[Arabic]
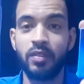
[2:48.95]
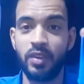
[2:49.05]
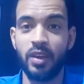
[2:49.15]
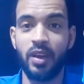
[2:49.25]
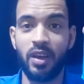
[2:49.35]

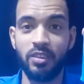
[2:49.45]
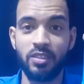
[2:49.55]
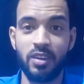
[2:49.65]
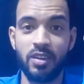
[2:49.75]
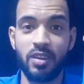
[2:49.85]
فيها
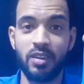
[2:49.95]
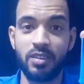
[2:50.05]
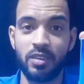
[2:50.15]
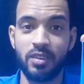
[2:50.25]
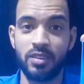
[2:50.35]
عشر
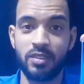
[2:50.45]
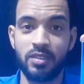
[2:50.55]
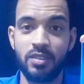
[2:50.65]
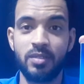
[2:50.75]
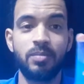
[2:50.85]

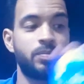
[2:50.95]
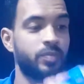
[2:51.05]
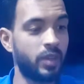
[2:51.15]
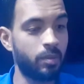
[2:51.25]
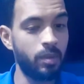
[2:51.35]
اقراص
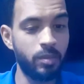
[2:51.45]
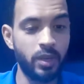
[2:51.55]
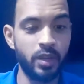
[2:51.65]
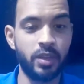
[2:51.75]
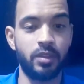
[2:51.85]
تمام
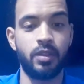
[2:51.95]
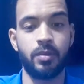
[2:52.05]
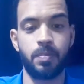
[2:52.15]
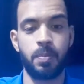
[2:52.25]
اركن ده